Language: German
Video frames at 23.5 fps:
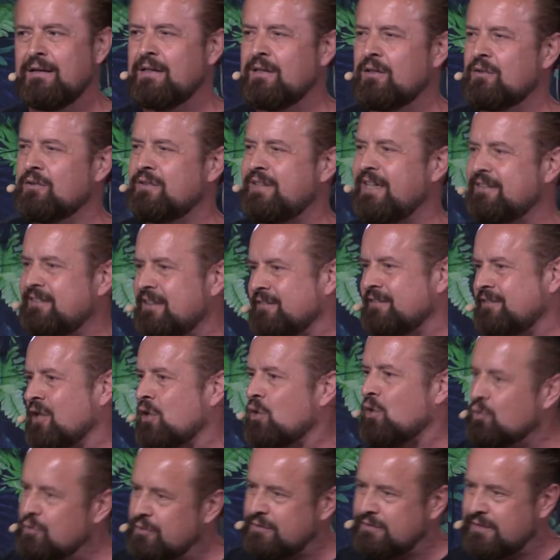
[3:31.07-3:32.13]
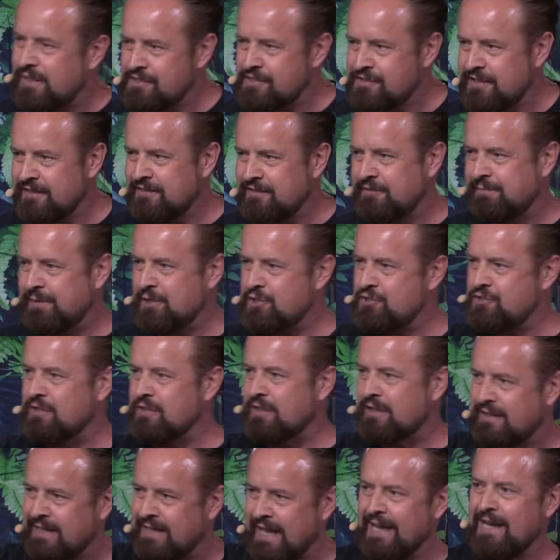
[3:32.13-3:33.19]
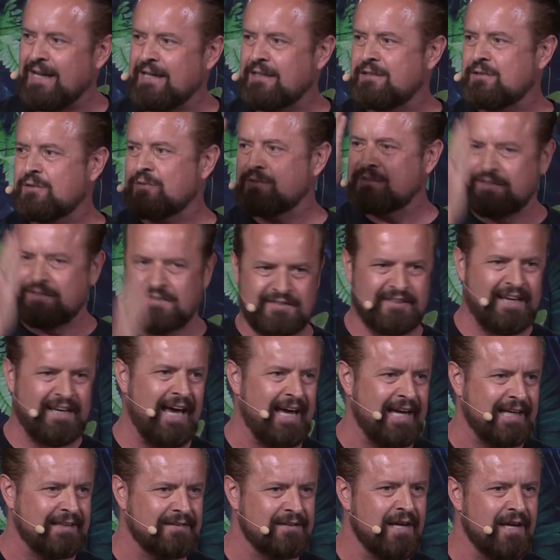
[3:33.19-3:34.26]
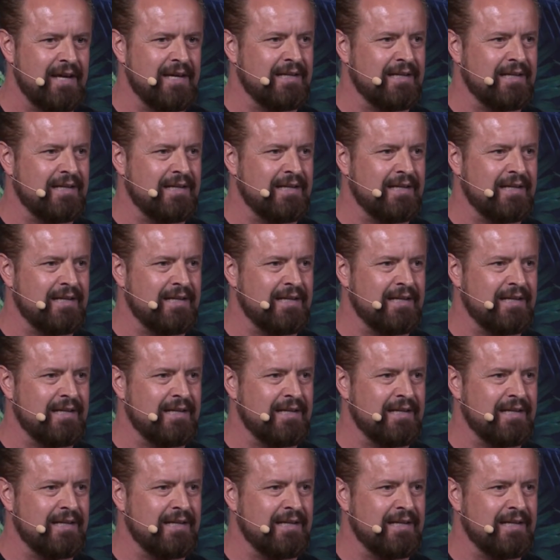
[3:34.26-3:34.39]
Und das ist der Unterschied zwischen Geld und Zeit.